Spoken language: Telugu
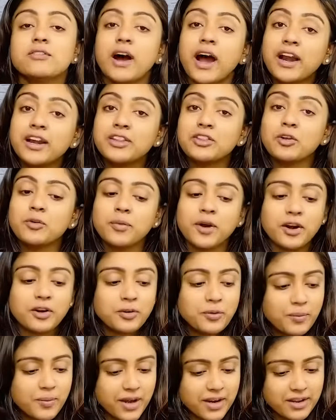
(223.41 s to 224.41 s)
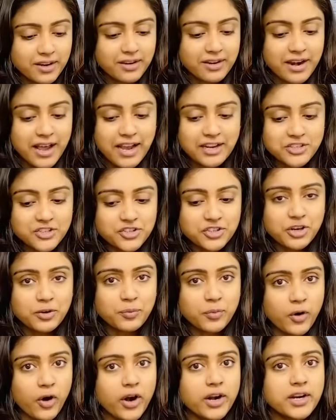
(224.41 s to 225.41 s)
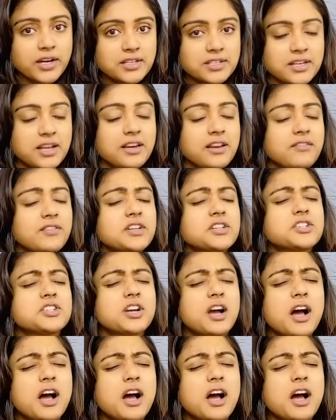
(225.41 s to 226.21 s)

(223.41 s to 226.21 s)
వాటితో పాటు మన న్యాచురల్ ప్రోడక్ట్స్ అనేవి